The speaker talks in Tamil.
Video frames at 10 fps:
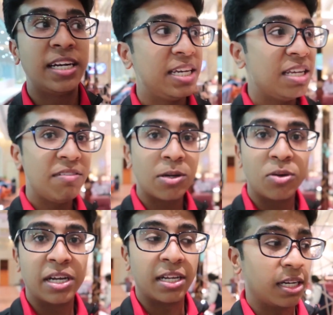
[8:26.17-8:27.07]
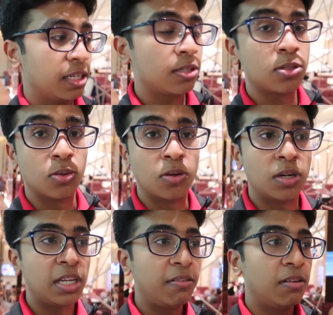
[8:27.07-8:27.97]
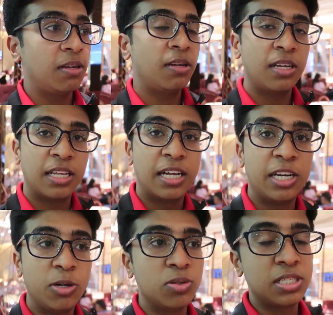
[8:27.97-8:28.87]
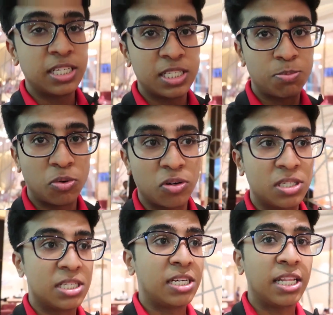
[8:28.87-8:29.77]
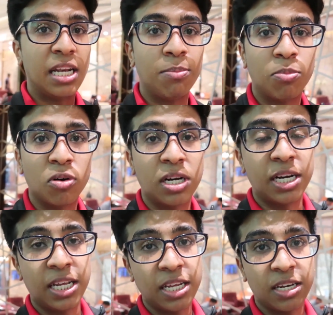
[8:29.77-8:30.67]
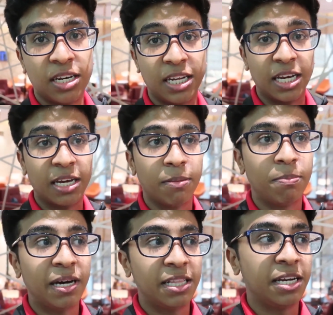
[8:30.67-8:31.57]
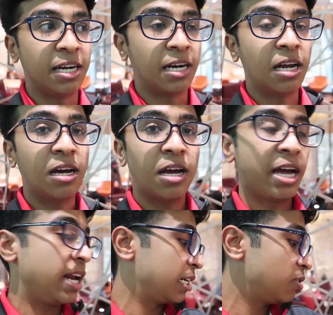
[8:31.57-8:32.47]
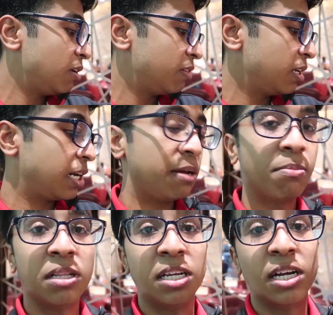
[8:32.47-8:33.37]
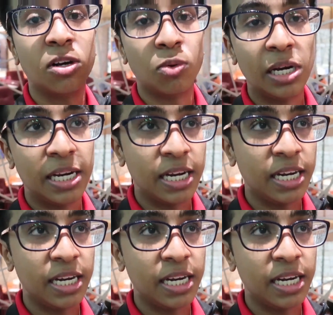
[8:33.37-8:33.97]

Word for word: இங்கே டிவி கூட இருக்குது ஸோ டிவி எதாவது நியூஸு ஸ்போர்ட்ஸு அதெல்லாம் போட்டுட்டு நீங்கள் பார்த்துட்டு இருக்கலாம் அண்ட் ஆக்சுவலி வந்து டைம் பார்த்தீங்கன்னா டுவெல்